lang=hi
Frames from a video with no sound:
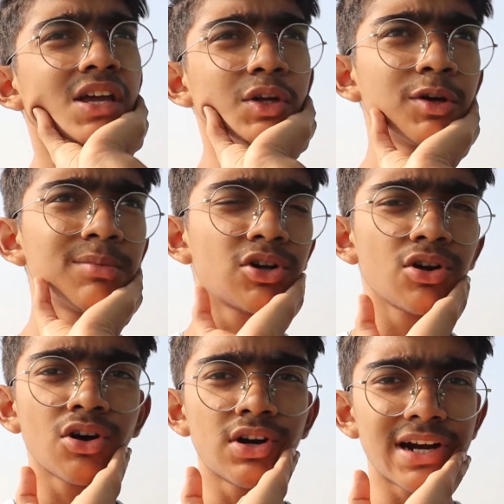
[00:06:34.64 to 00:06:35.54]
यूट्यूब पे
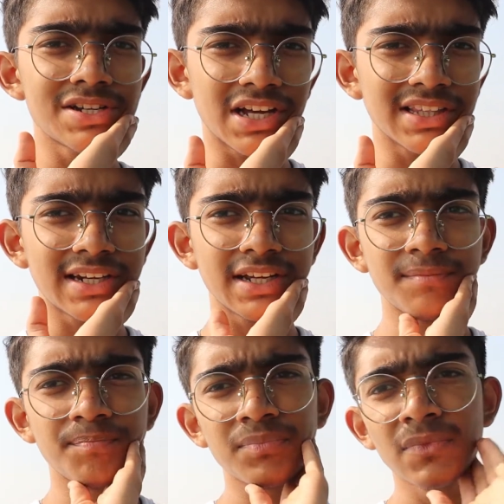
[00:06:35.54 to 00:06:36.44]
थोड़ा कंटेंट जाते
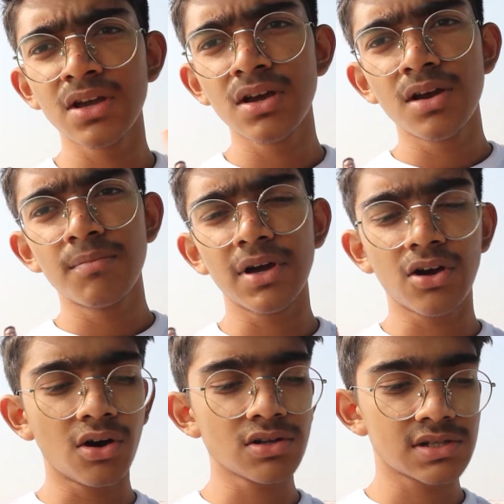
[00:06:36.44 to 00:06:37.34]
रहे
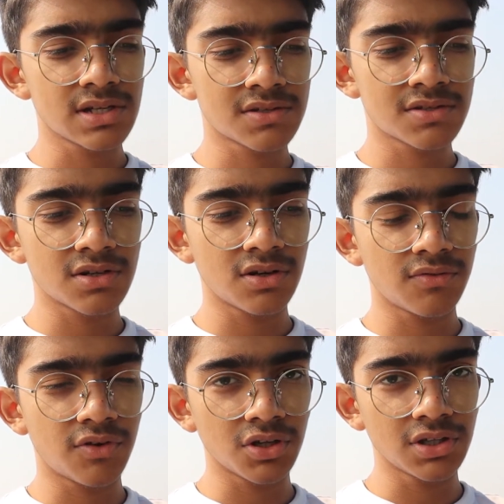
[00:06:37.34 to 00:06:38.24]
बिकॉज जस्ट
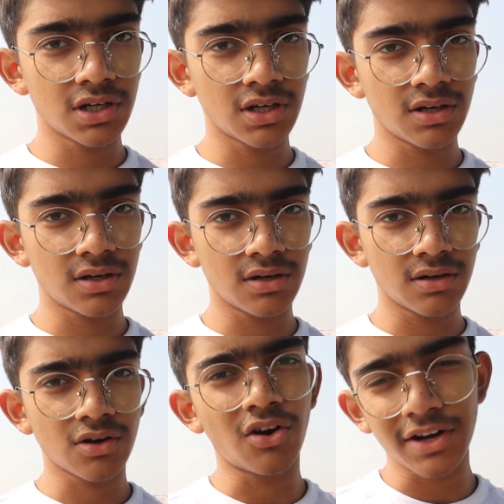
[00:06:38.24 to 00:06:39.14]
फॉर द
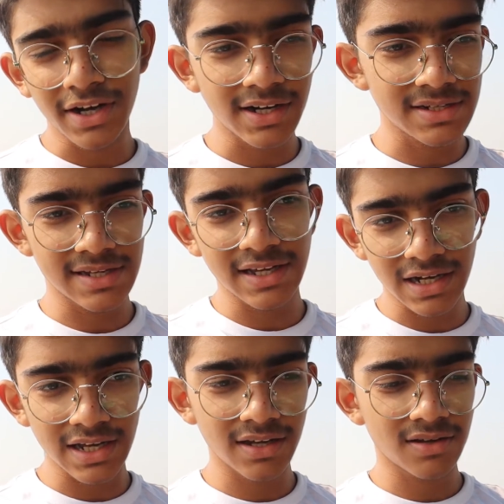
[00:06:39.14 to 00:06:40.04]
कंटेंट
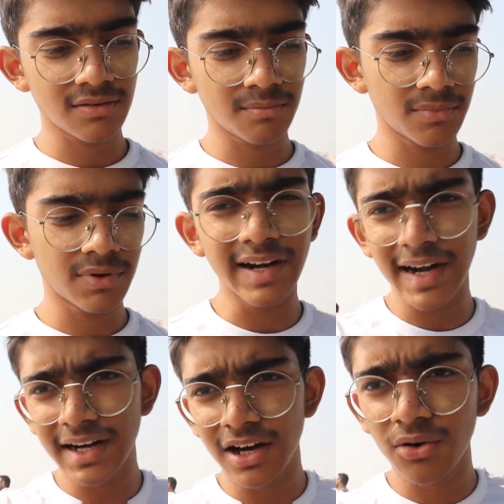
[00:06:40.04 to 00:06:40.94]
सेक लाइक
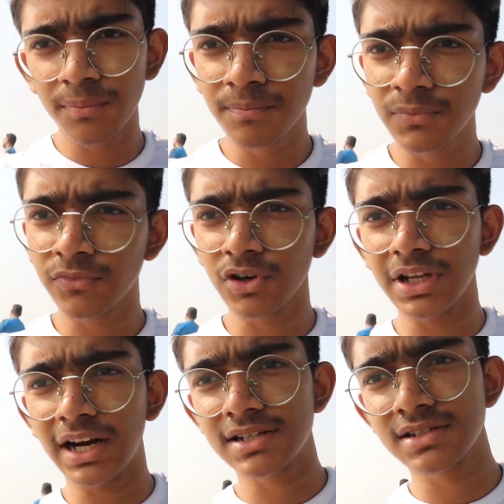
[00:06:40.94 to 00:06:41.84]
डेड नाउ फॉर
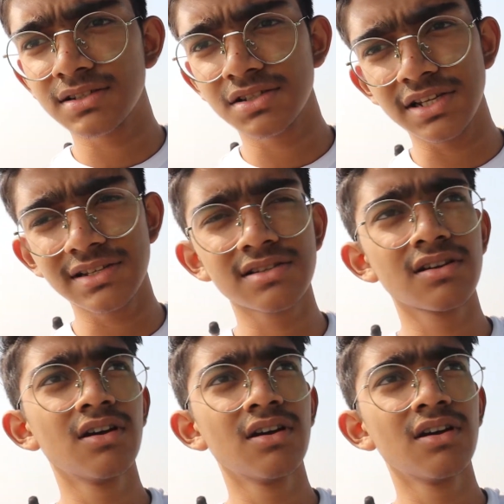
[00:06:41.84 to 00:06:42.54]
दैट चीज़